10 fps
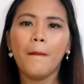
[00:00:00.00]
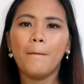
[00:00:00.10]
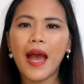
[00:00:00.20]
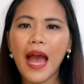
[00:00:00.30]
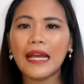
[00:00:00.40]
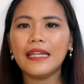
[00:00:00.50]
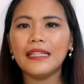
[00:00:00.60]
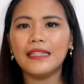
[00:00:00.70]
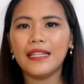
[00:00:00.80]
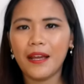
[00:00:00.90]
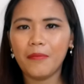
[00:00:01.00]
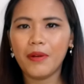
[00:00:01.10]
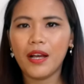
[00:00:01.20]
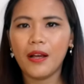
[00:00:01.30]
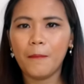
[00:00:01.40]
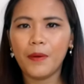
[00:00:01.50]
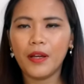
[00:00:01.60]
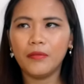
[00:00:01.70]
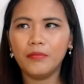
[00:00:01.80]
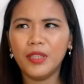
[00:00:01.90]
bakit nga ba
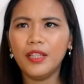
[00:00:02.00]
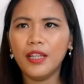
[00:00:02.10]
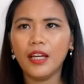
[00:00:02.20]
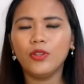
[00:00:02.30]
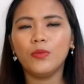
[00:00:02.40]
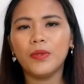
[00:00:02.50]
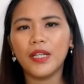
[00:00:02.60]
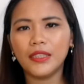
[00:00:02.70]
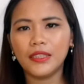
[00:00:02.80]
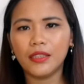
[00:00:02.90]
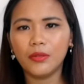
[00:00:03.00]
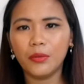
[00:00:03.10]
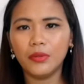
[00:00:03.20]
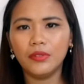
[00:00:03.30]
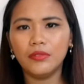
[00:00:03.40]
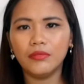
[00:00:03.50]
pag biglang tumaas ang gold,